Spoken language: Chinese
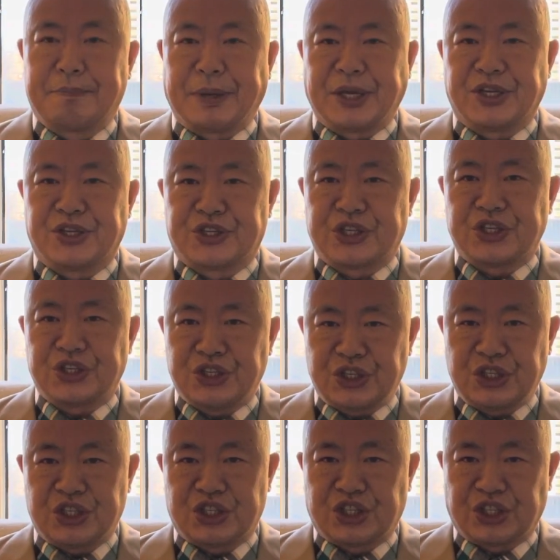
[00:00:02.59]
北京
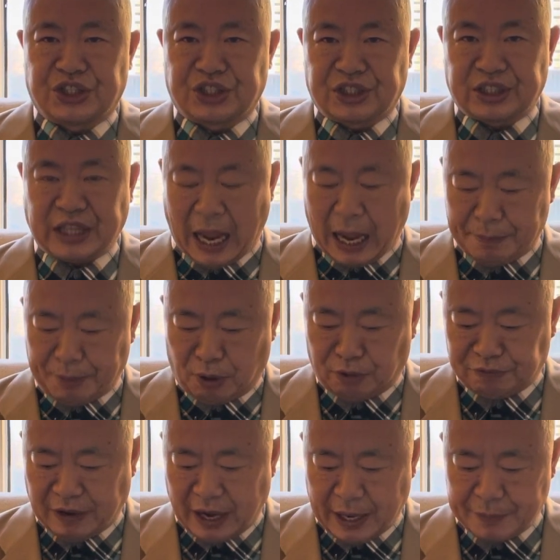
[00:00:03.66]
疫情大爆
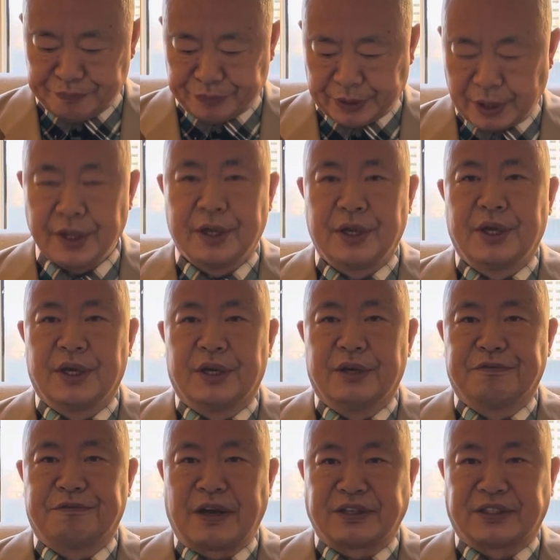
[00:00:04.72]
发，
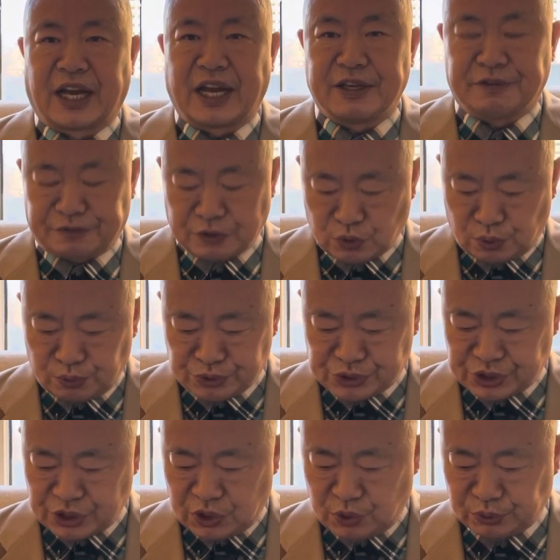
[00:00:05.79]
放开封控
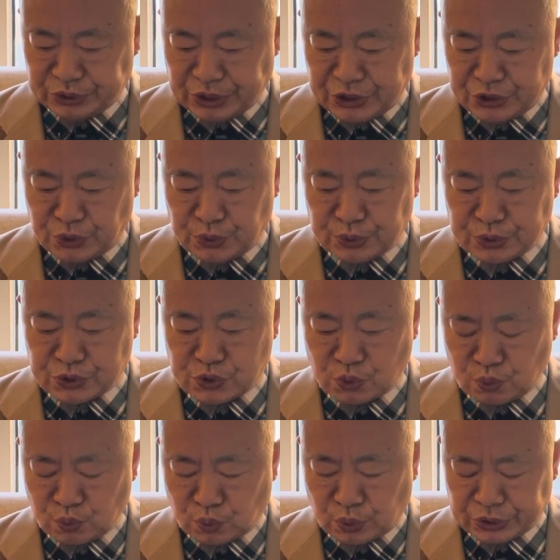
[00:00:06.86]
之后呢，由于
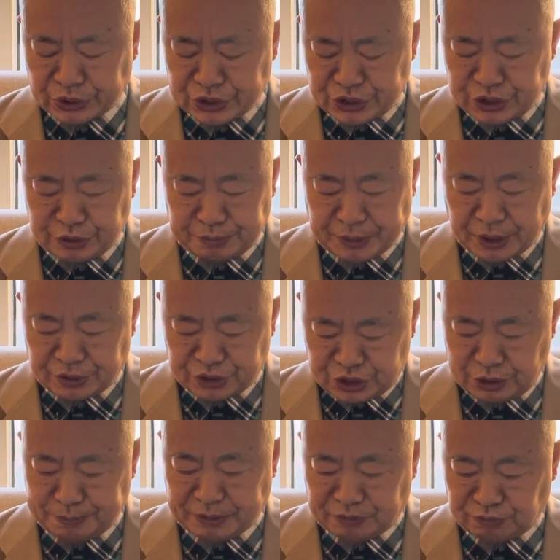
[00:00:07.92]
中国的疫苗
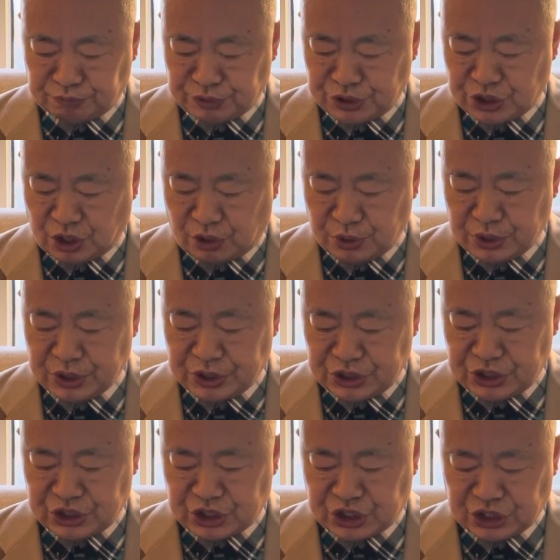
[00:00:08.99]
基本无效，
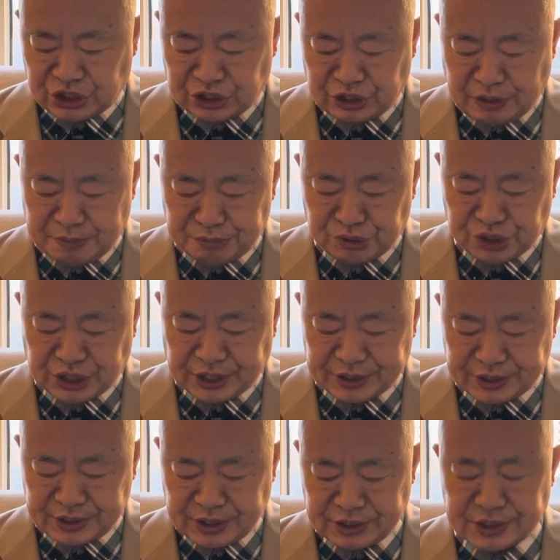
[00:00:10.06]
疫情呢目前
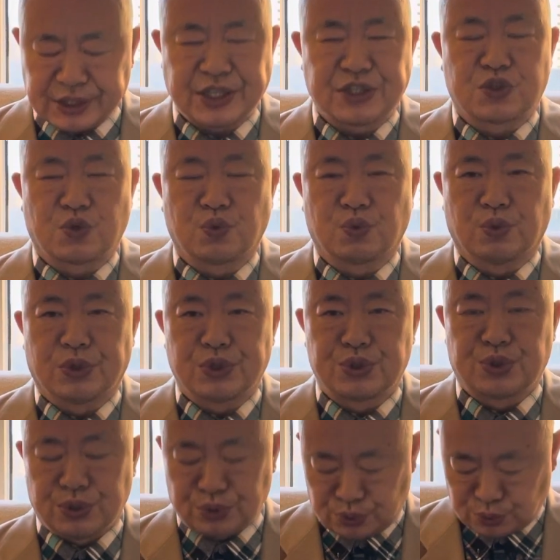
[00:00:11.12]
正在中国
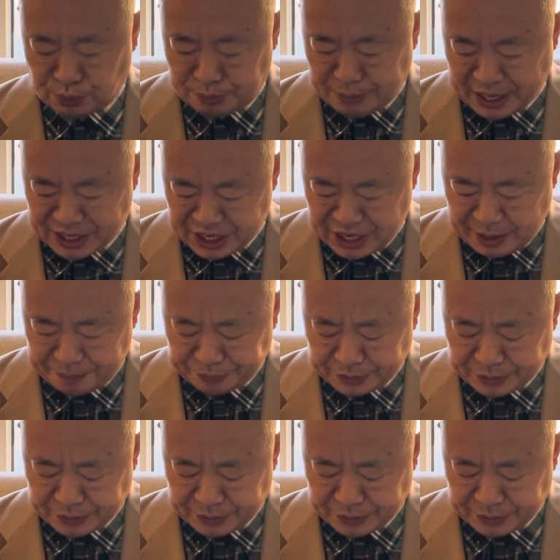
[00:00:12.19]
迅速蔓延。